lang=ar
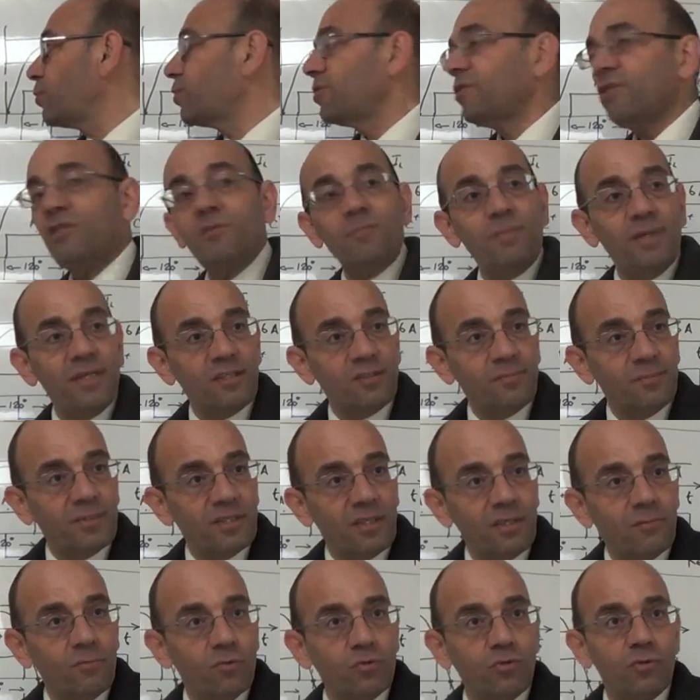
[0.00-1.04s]
الديسبيسمنت
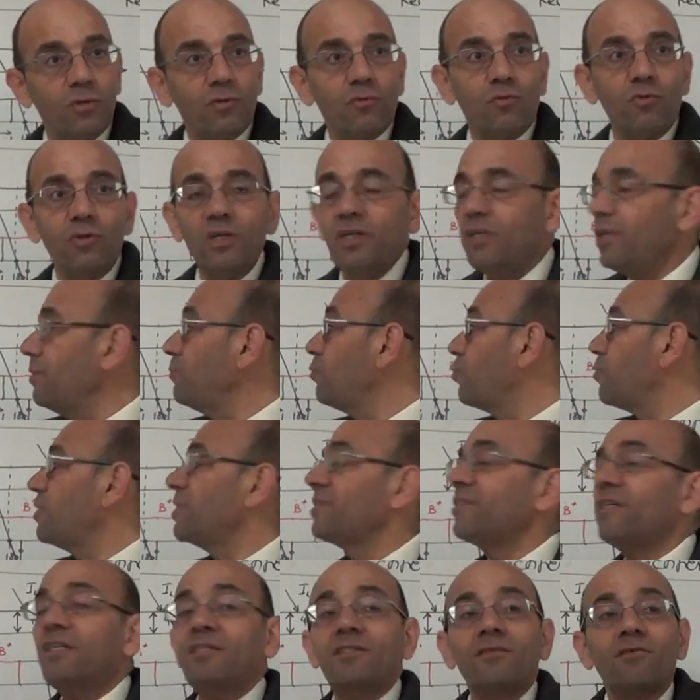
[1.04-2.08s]
اللي موجود هون كل اللي عمله
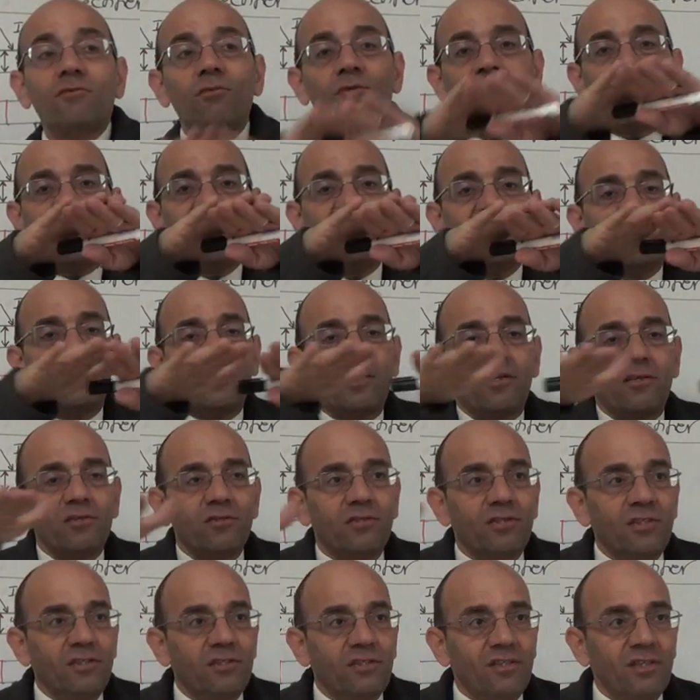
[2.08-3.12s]
الاندكتر هون خلى الكرنت
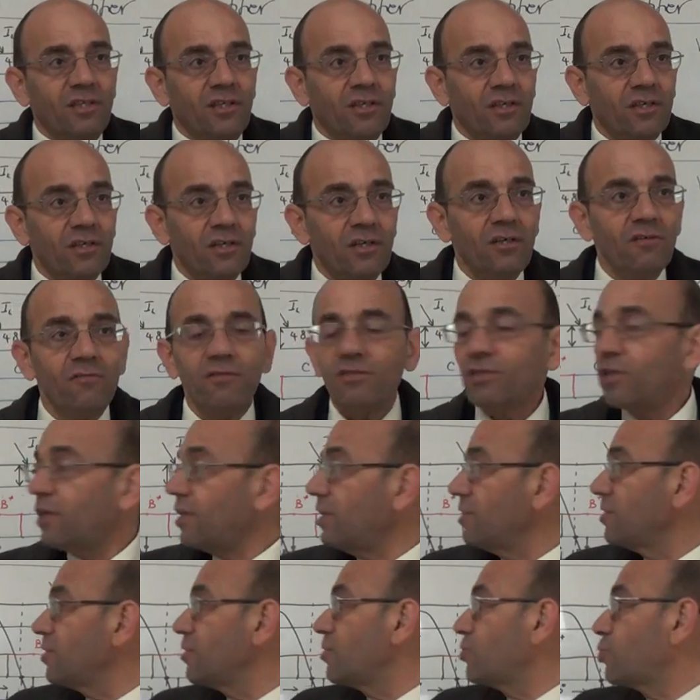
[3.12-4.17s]
دي سي فصار
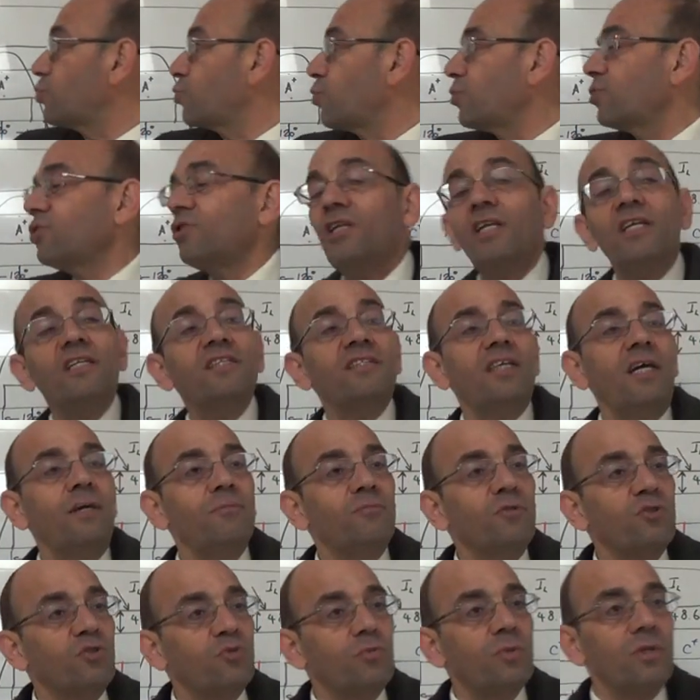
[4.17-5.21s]
عندي ديستورشن لاني
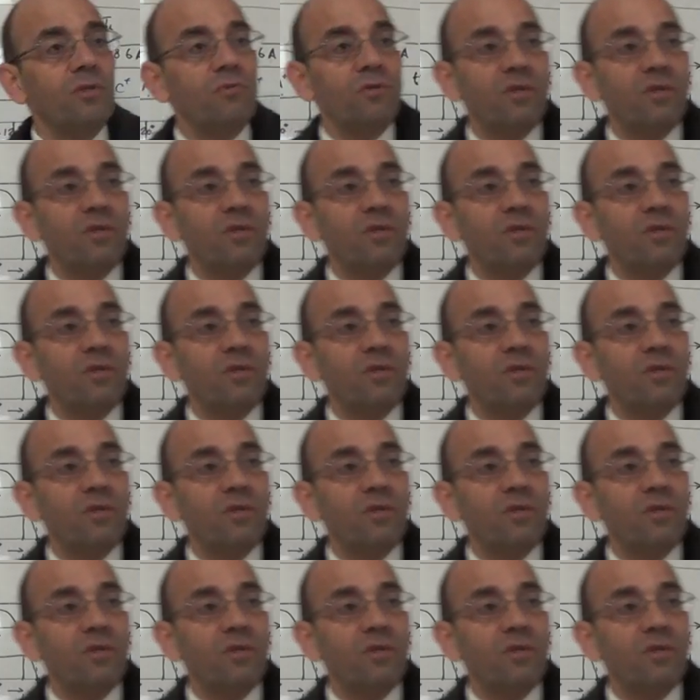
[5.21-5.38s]
سحبت سكوير